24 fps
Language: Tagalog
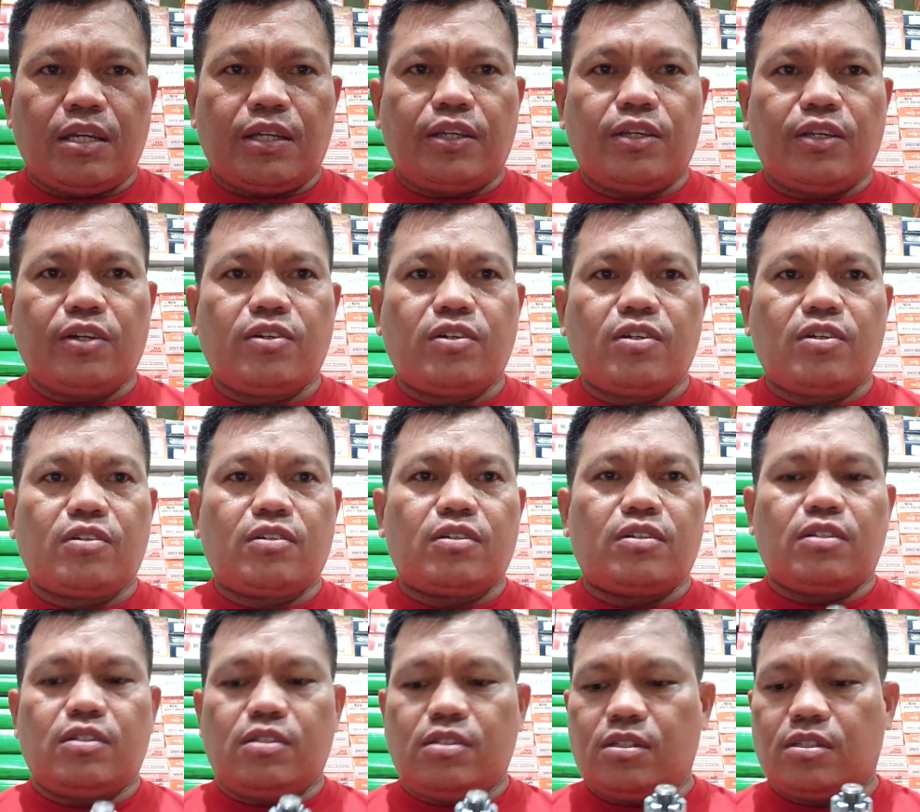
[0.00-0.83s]

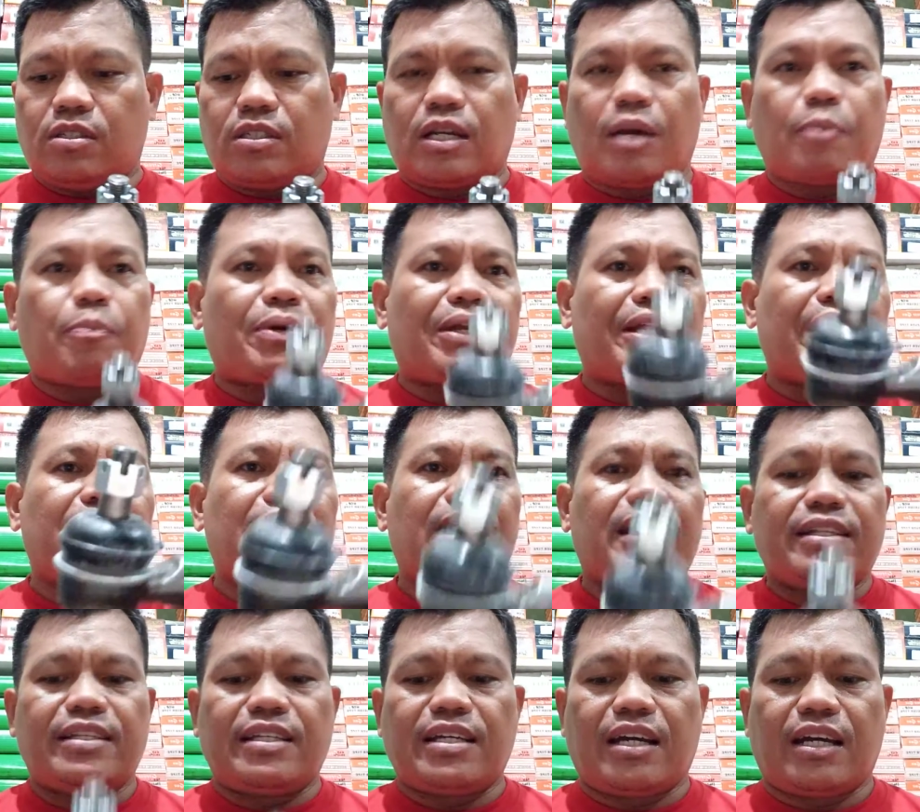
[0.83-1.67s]
yung
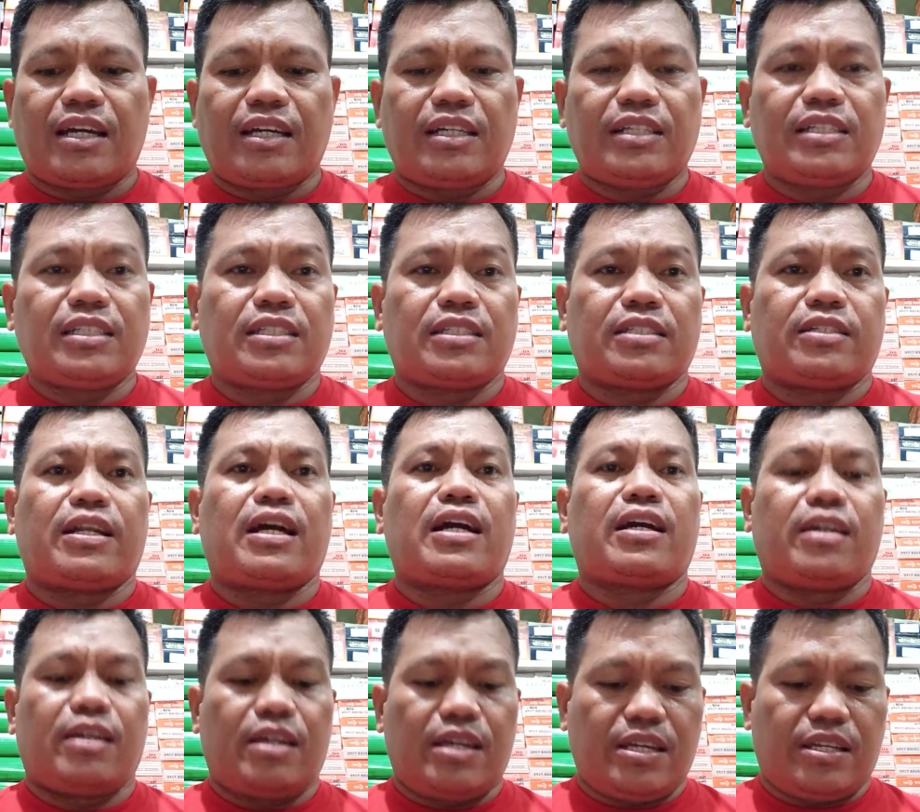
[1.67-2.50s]
kaparihan niya is
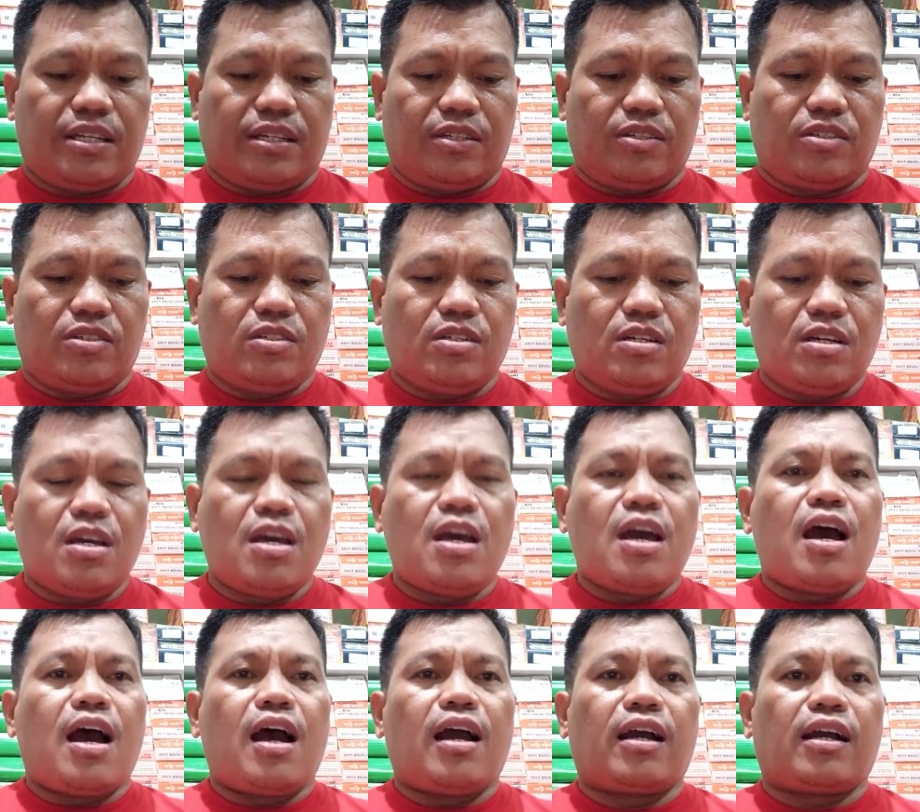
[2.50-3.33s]
rack in no
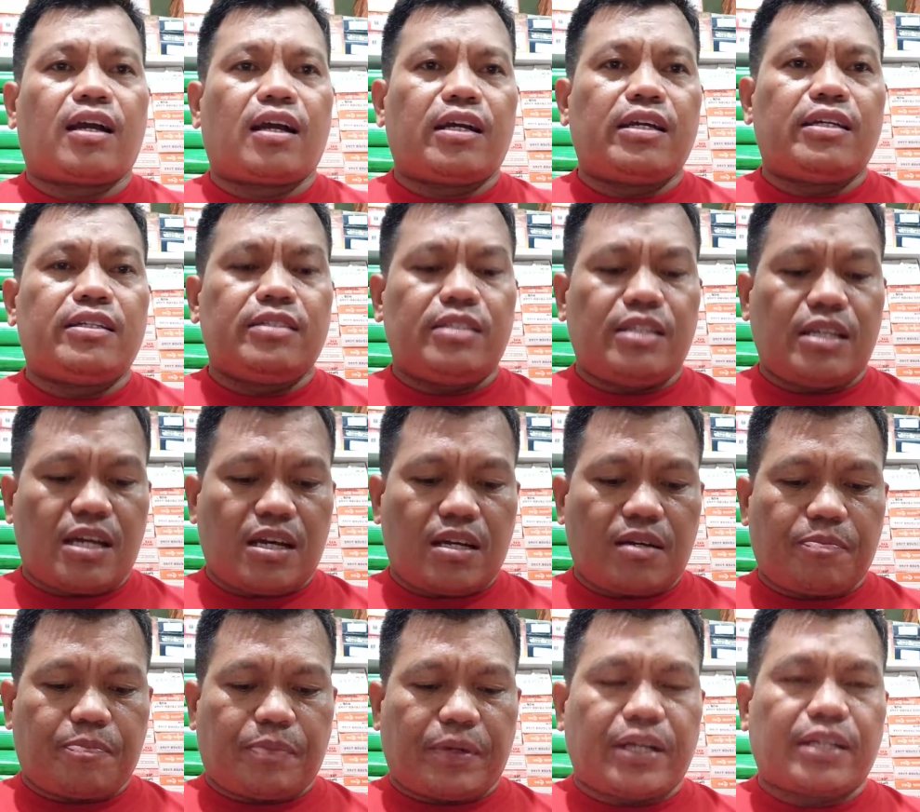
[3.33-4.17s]
ang
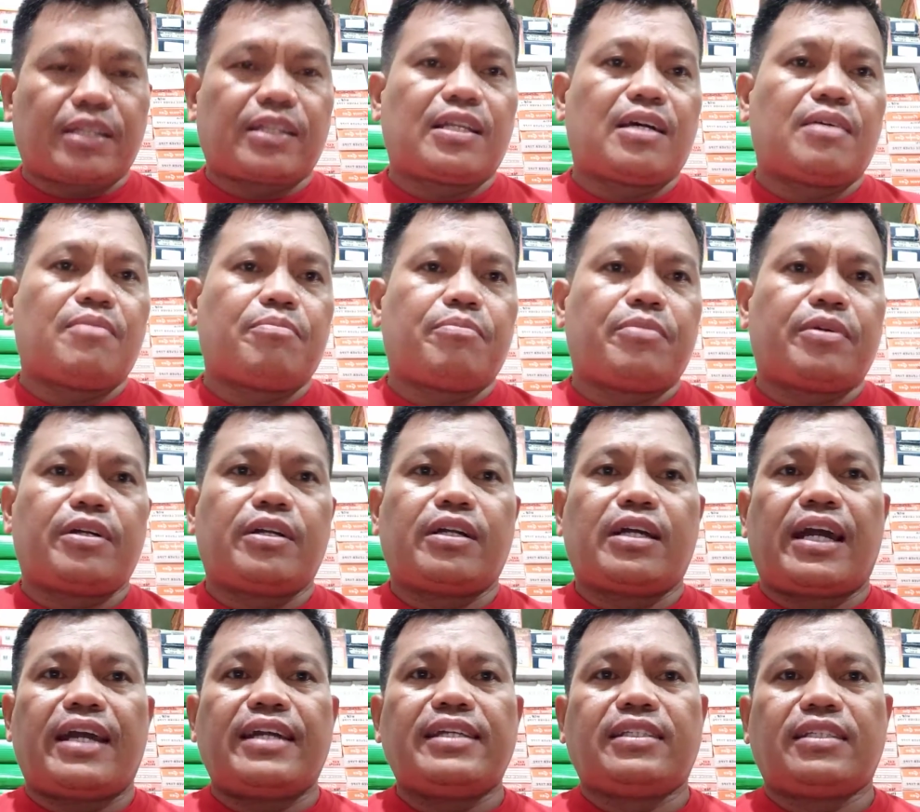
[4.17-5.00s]
kanyang part number
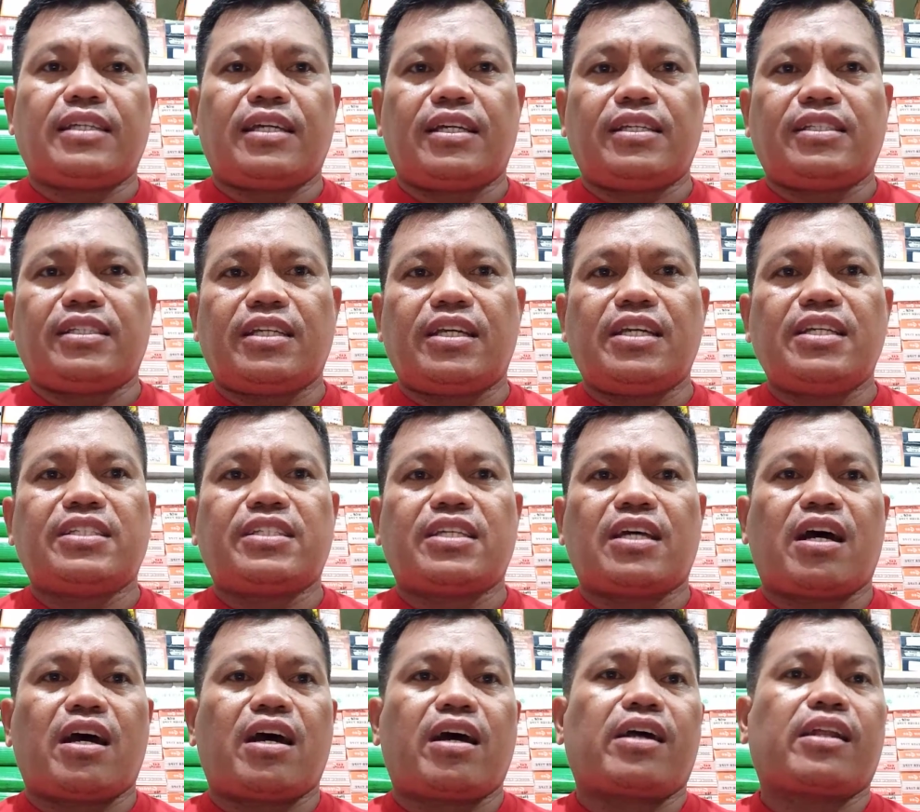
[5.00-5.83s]
guys is
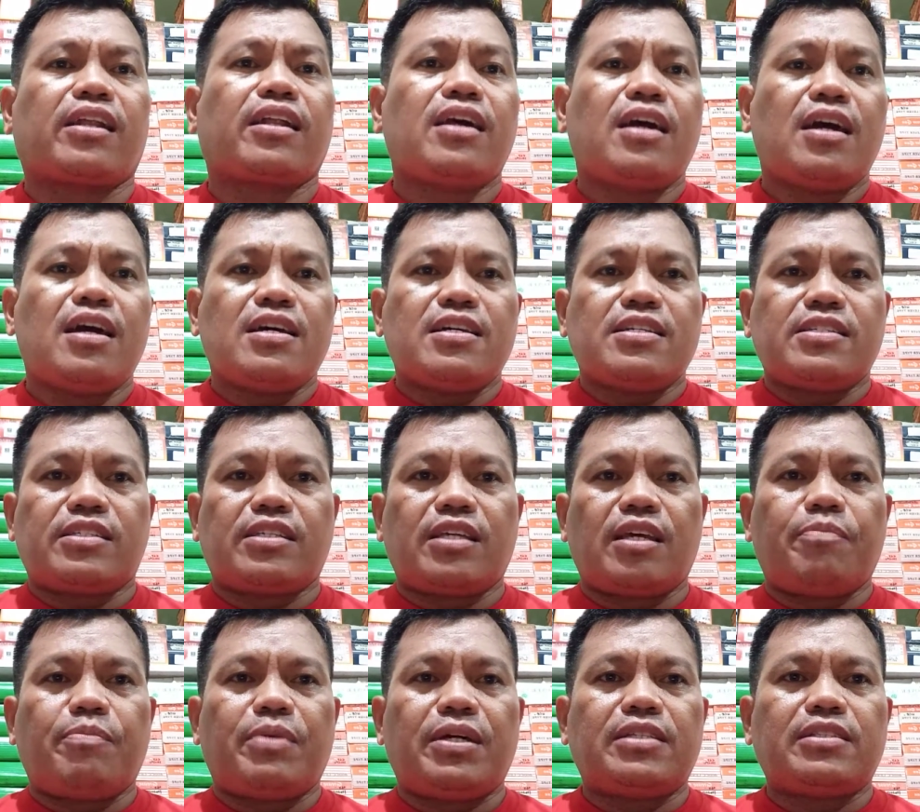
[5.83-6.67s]

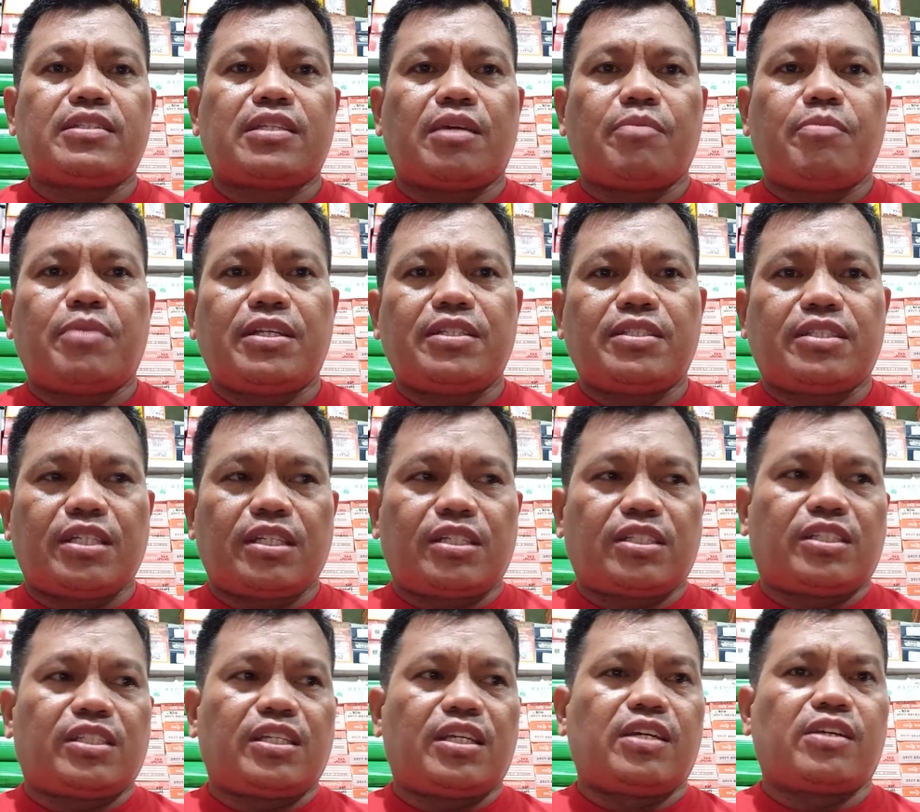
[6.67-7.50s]

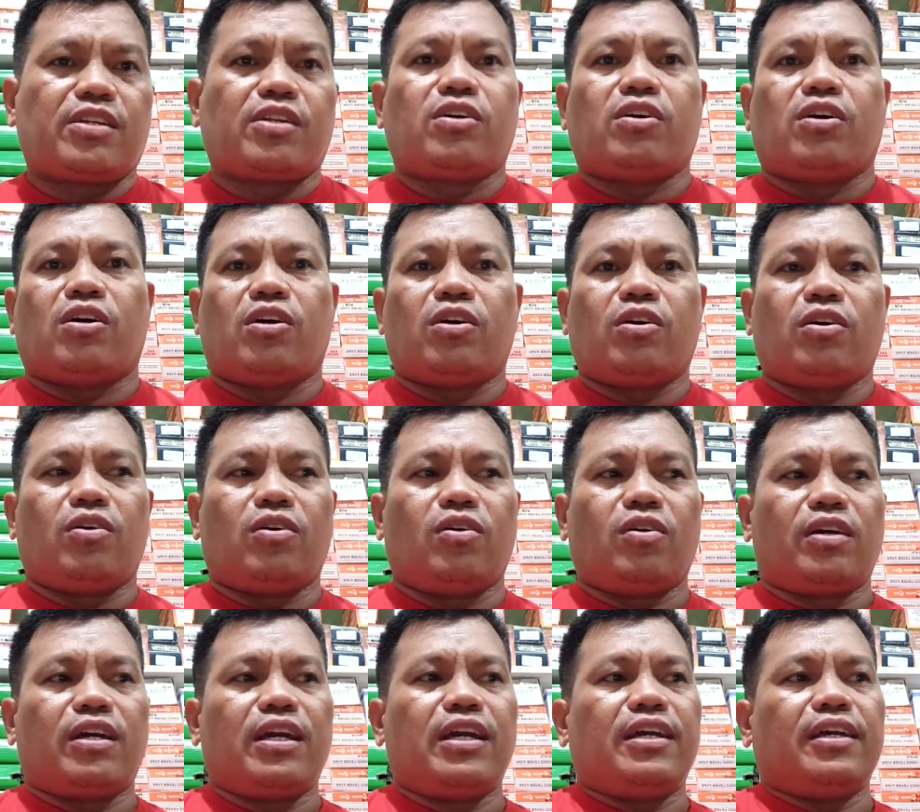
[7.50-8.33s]
SR7760
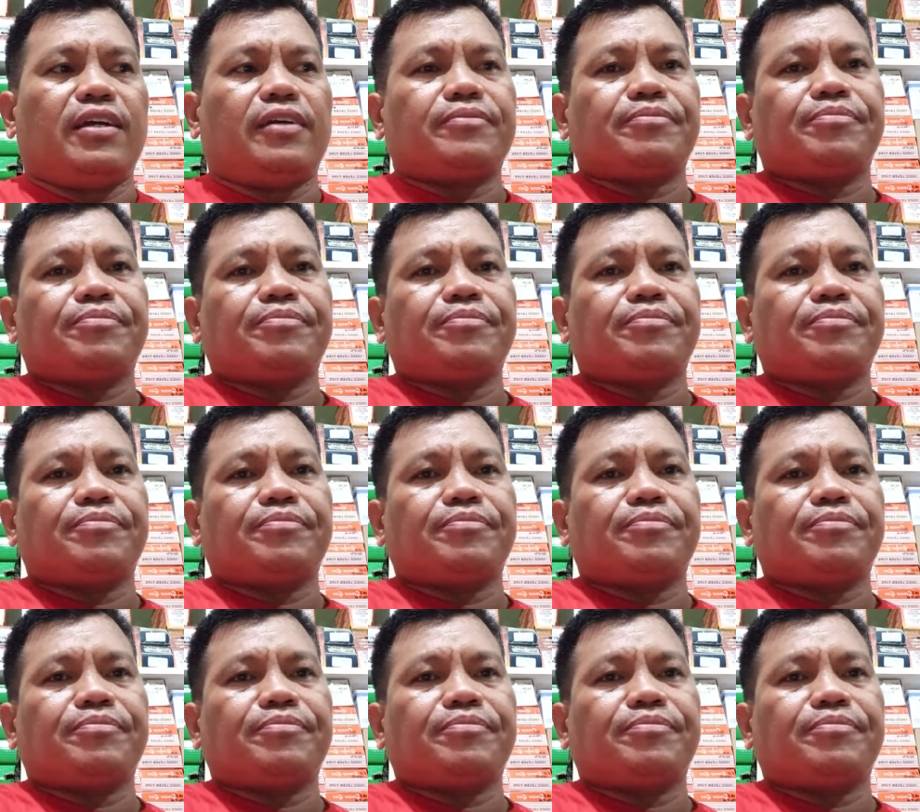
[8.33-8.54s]
okay